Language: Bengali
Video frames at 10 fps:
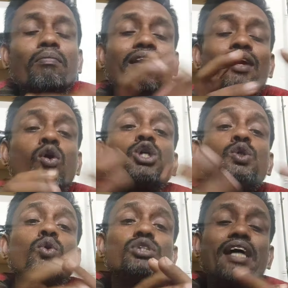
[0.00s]
মানে নষ্ট
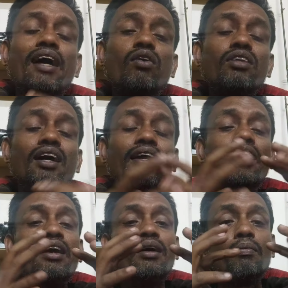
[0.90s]
করছে এক কথায়
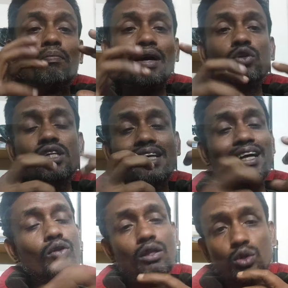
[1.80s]
মানুষের
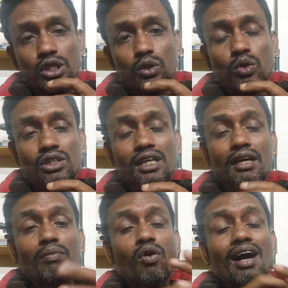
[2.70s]
টাকা তো আত্মসাত করছে
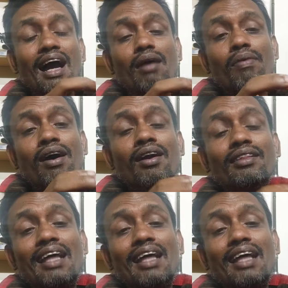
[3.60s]
এবং খাবার